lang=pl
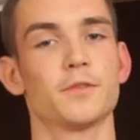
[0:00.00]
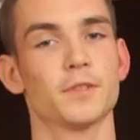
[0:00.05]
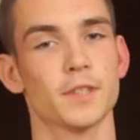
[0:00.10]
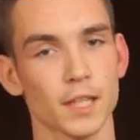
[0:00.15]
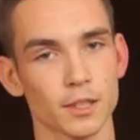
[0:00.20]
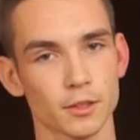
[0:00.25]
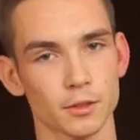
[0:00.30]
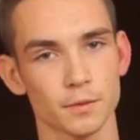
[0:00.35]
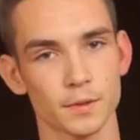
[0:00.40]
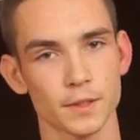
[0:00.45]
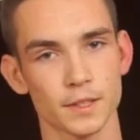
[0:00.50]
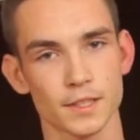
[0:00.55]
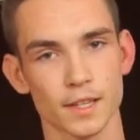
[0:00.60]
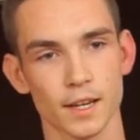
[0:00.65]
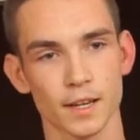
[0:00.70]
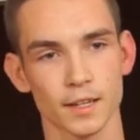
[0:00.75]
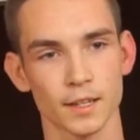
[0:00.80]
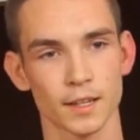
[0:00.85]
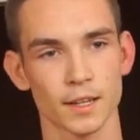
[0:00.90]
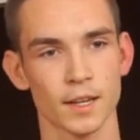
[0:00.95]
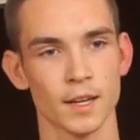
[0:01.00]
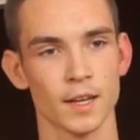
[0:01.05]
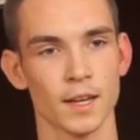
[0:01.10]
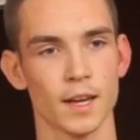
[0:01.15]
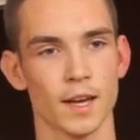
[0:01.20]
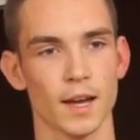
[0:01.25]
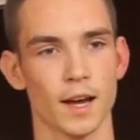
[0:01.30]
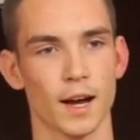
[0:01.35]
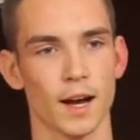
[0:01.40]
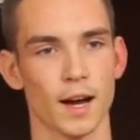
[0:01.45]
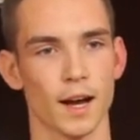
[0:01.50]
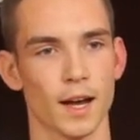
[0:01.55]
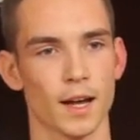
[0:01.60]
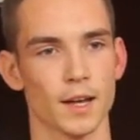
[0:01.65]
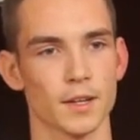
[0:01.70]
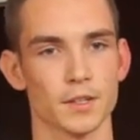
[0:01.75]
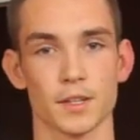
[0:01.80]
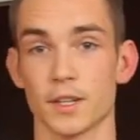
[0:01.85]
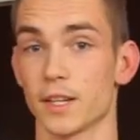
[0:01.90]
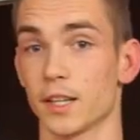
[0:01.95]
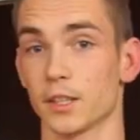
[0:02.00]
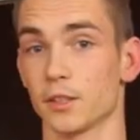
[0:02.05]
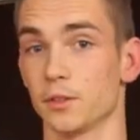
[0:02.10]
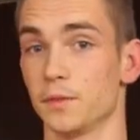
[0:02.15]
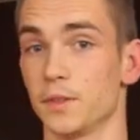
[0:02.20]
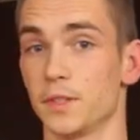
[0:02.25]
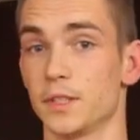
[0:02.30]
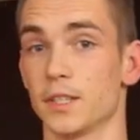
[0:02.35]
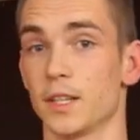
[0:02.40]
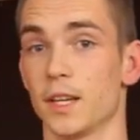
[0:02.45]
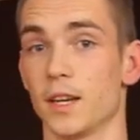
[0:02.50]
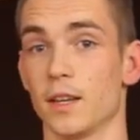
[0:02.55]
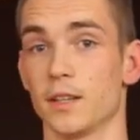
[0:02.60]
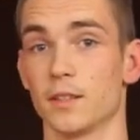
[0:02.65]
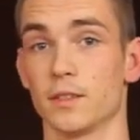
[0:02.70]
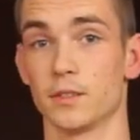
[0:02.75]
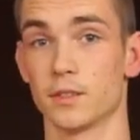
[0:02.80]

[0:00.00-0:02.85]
w Katowicach, a że Katowice